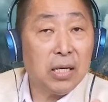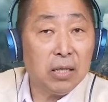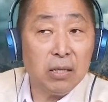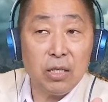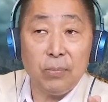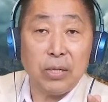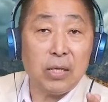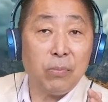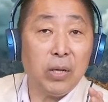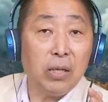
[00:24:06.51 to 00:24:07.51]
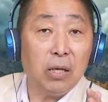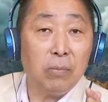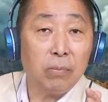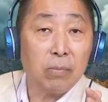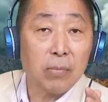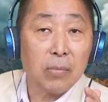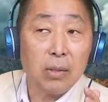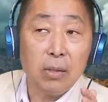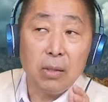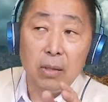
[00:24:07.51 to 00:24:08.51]
斯克呢，基本上面呢。
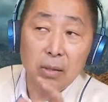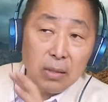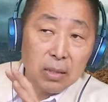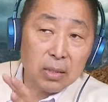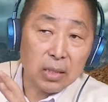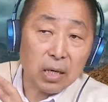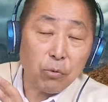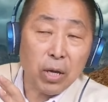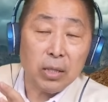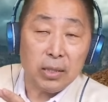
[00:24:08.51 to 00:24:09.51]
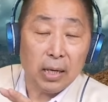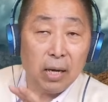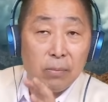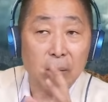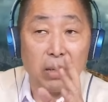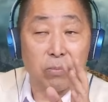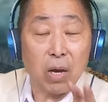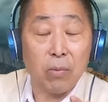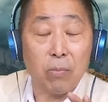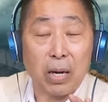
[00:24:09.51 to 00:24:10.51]
几个月前了，马
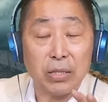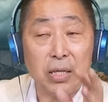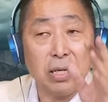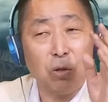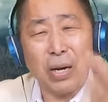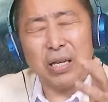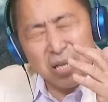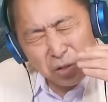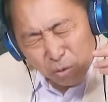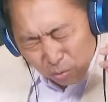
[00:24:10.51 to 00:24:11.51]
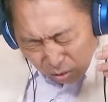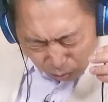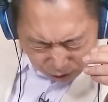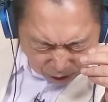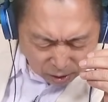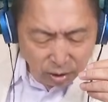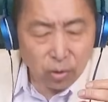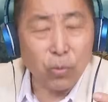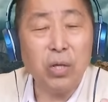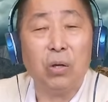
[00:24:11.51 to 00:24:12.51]
那马斯克他妈那个时候，我我其实
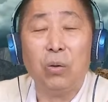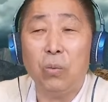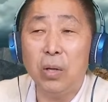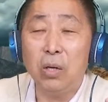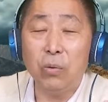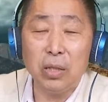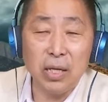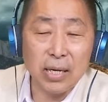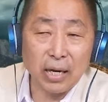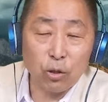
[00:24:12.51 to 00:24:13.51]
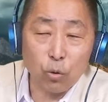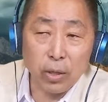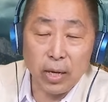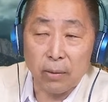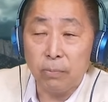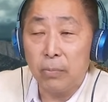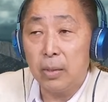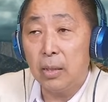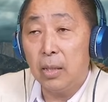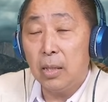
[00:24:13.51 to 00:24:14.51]
因为我有我有我定他的推呀，
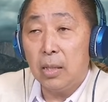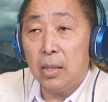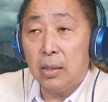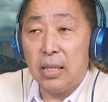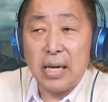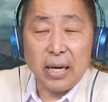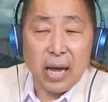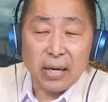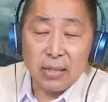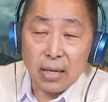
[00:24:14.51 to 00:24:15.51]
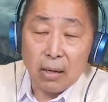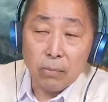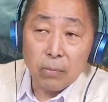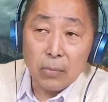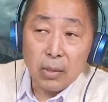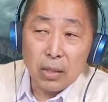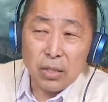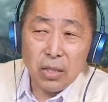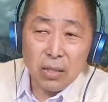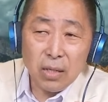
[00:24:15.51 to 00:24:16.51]
定他的 X 啊。
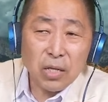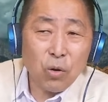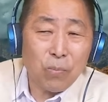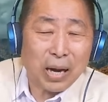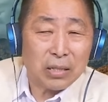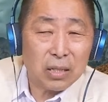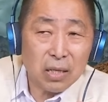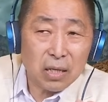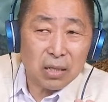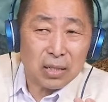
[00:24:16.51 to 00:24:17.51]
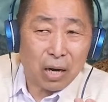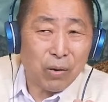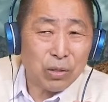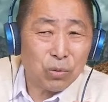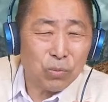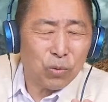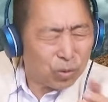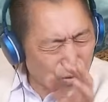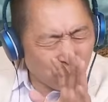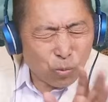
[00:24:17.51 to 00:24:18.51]
可是那时候马斯克的讲话的时候，
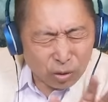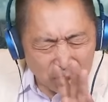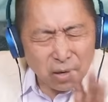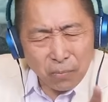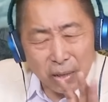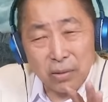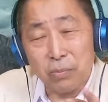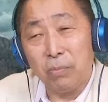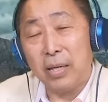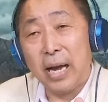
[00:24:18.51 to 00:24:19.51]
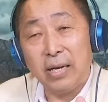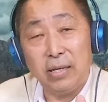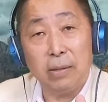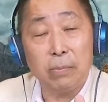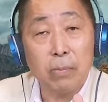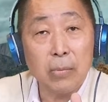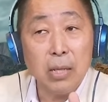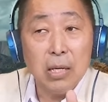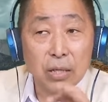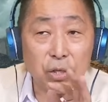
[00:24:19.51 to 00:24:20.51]
我知道我真的没没概念。
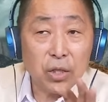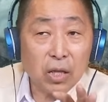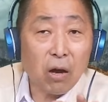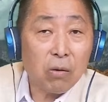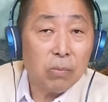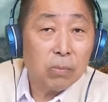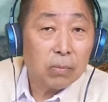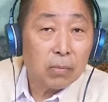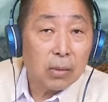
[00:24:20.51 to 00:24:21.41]
可是到